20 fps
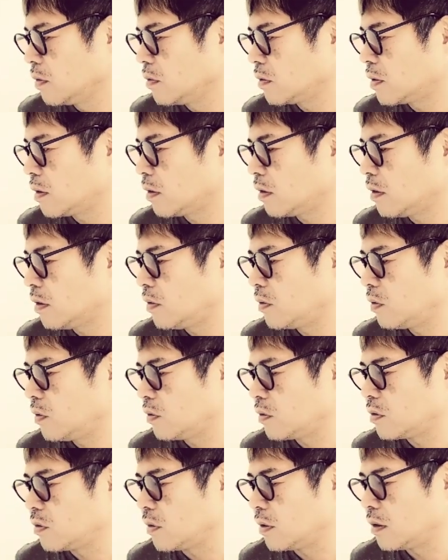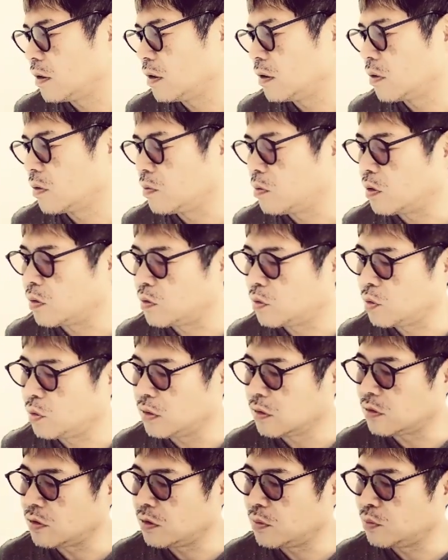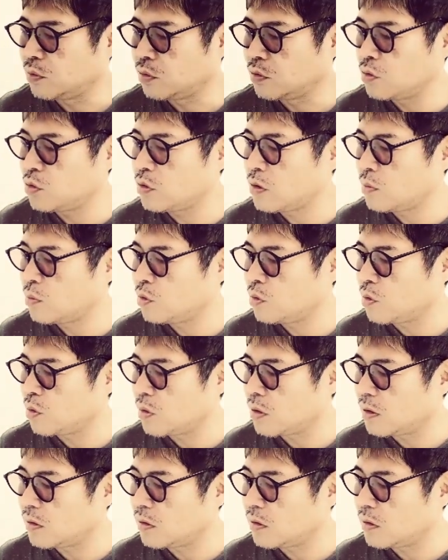疑いの余地はないだろうまあそうですね僕はもう